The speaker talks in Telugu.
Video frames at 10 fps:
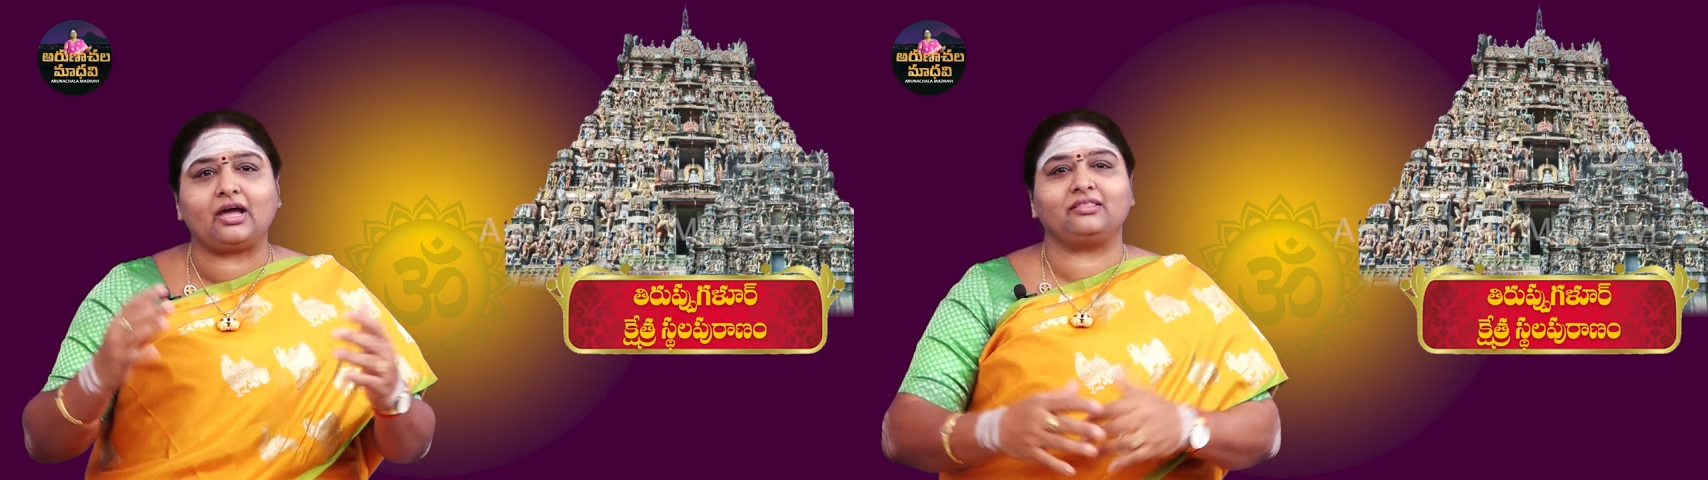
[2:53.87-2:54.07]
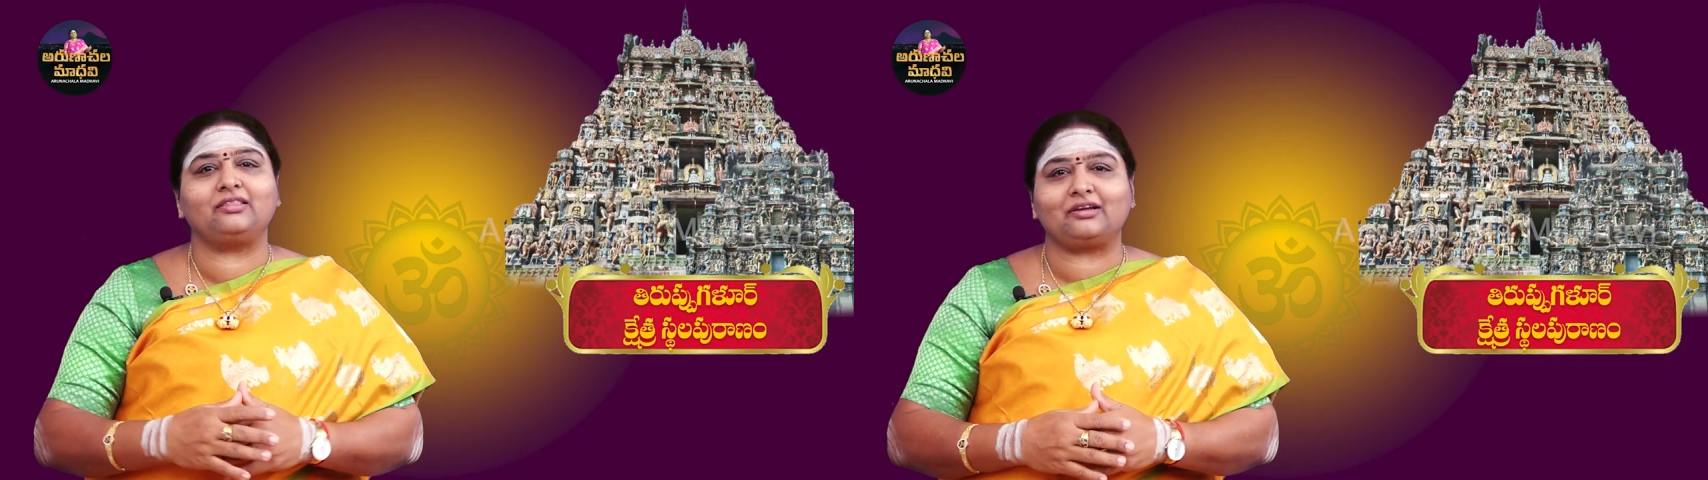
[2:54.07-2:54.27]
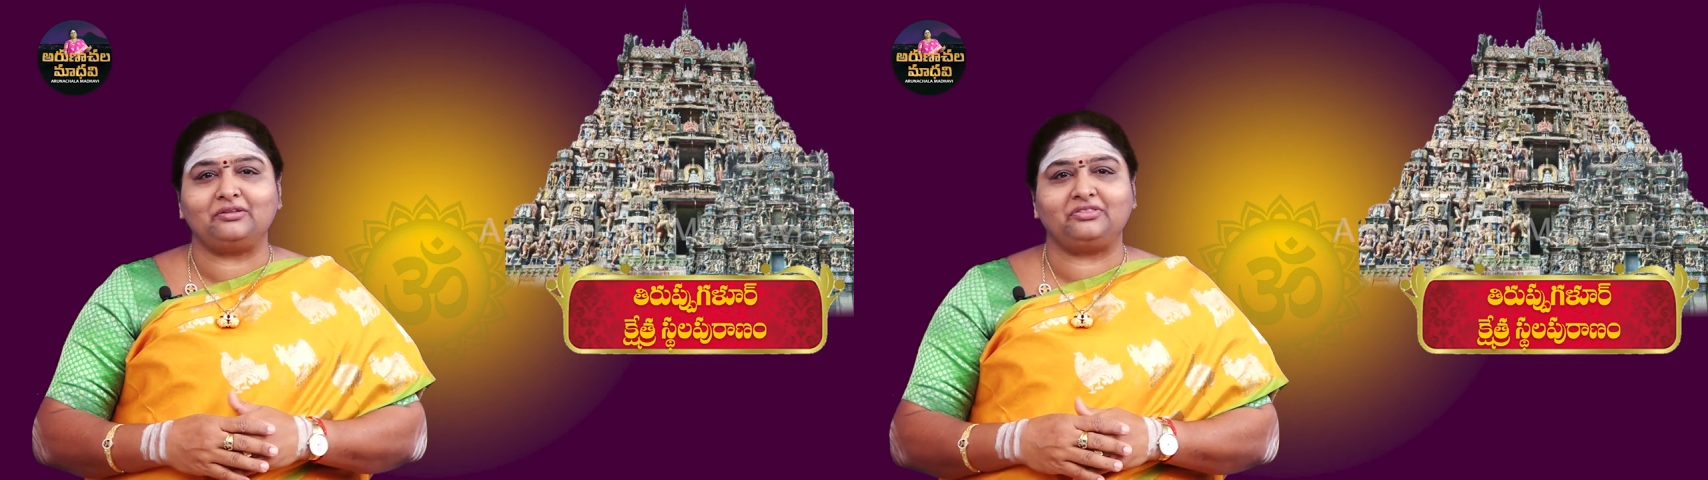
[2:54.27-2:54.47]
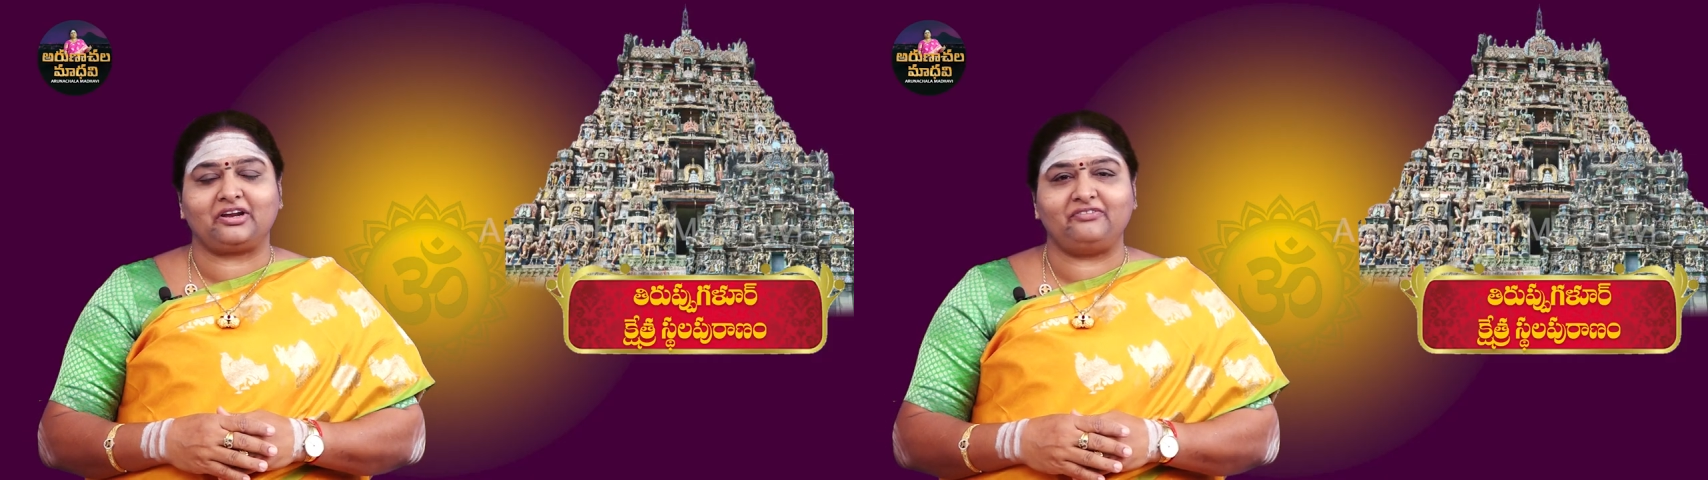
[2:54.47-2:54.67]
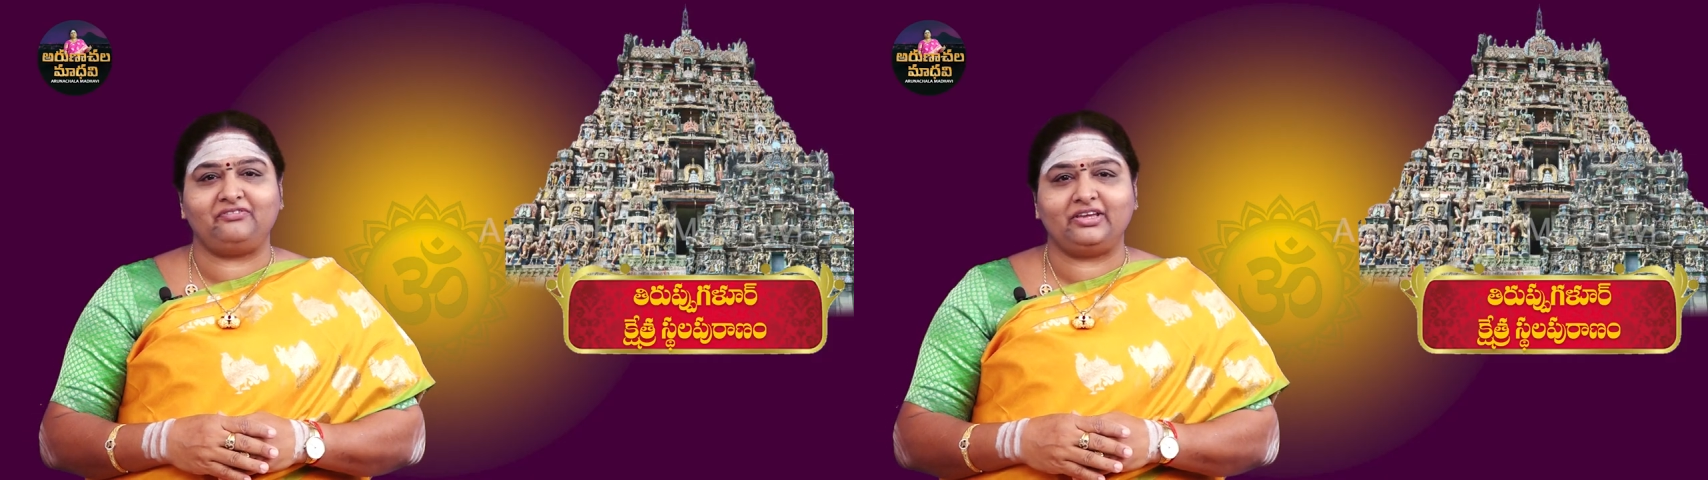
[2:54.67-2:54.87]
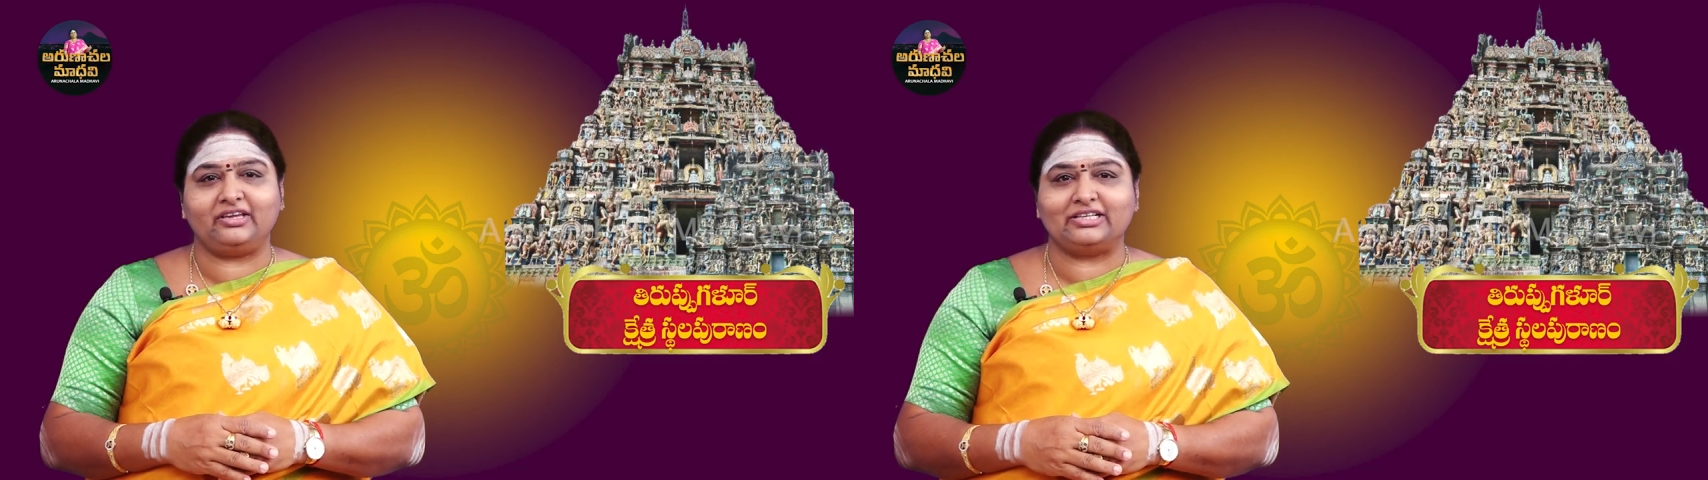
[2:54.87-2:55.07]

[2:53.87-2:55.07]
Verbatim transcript: కందకం త్రవ్వి